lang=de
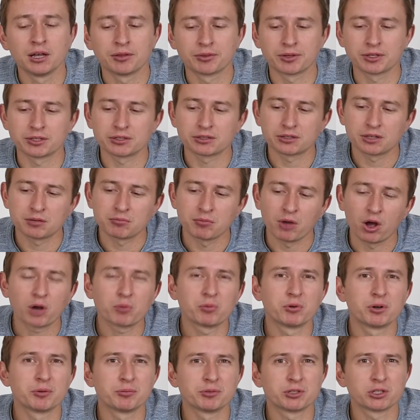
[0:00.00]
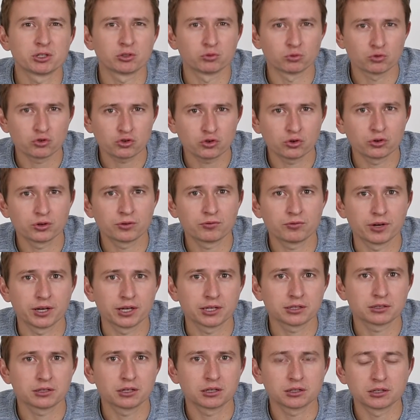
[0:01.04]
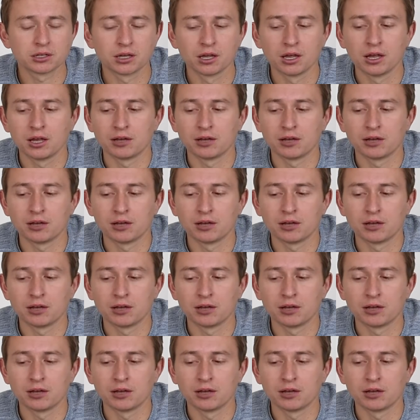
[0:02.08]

dass es da manchmal ein bisschen unschöne Flares hat.